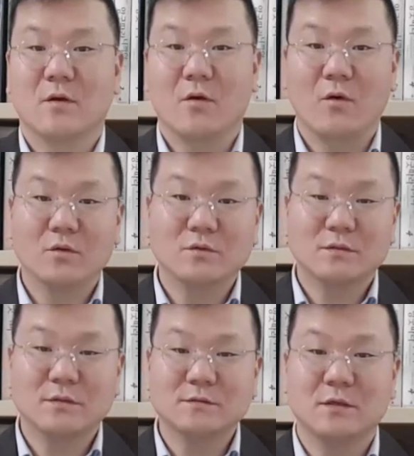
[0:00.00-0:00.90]
어느
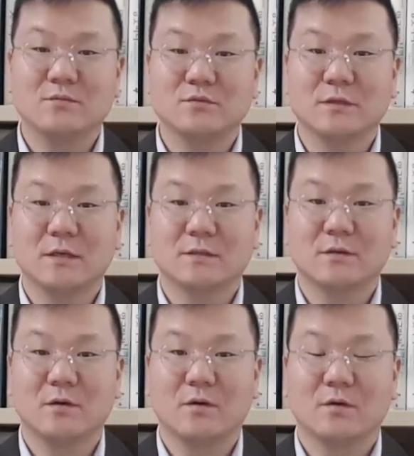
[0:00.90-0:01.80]
특정
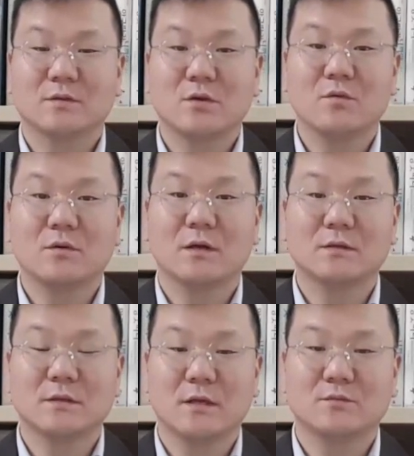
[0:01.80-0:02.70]
분야에서
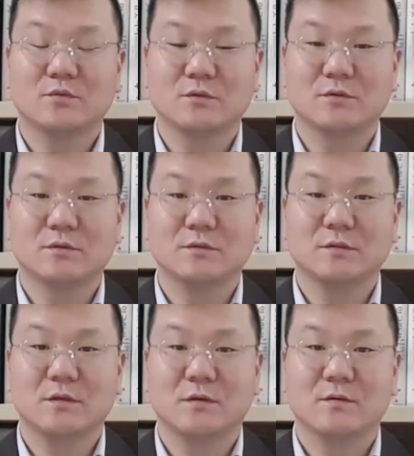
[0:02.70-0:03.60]
성과를 내는
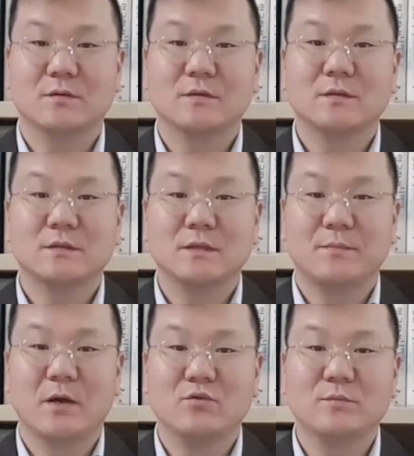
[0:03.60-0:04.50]
분들은요 이
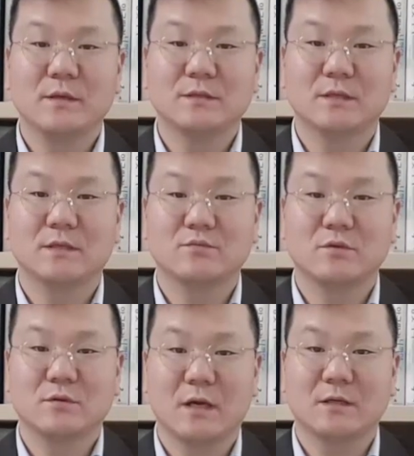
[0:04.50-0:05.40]
배움의
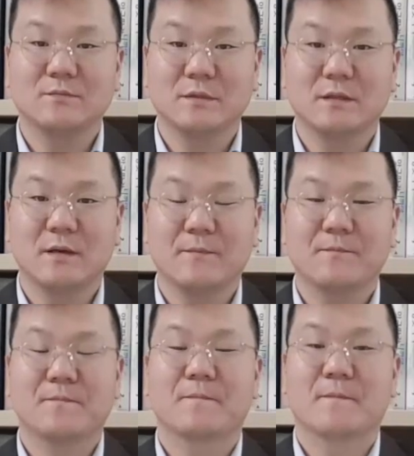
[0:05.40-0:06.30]
자세부터 다릅니다
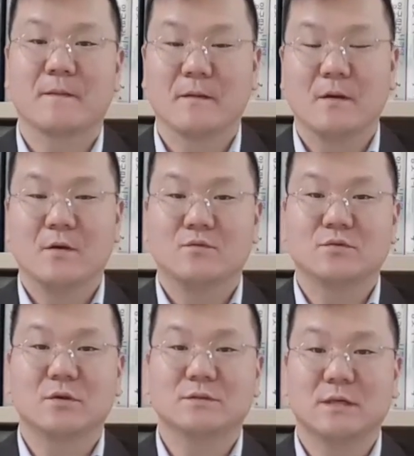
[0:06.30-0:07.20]

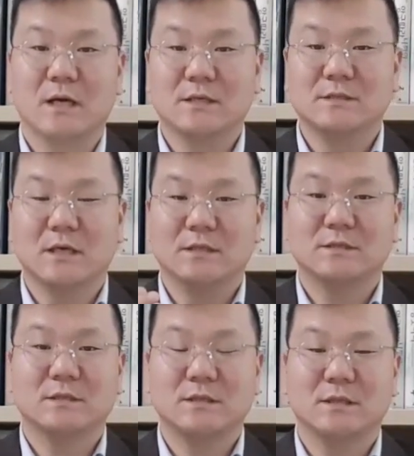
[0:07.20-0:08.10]
우선 자기
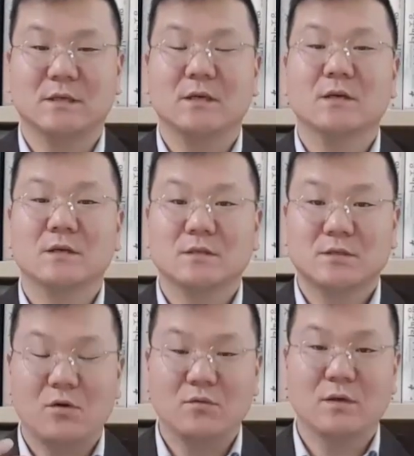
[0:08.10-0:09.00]
자신이
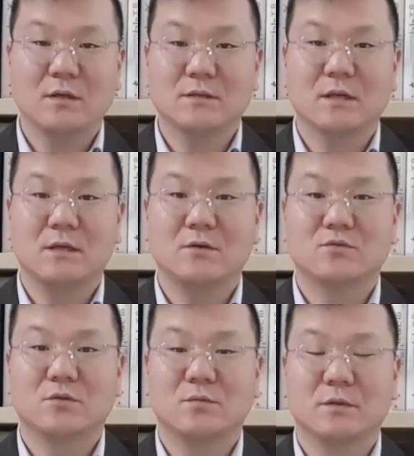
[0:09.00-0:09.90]
성과를
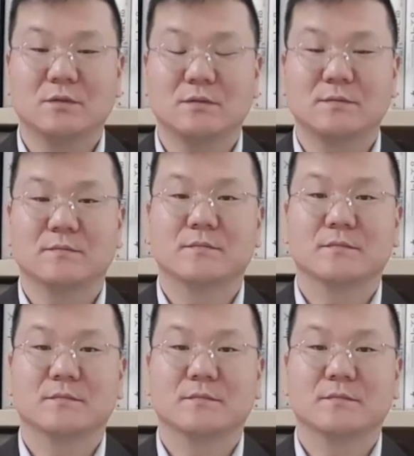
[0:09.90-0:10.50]
내려고 그러면은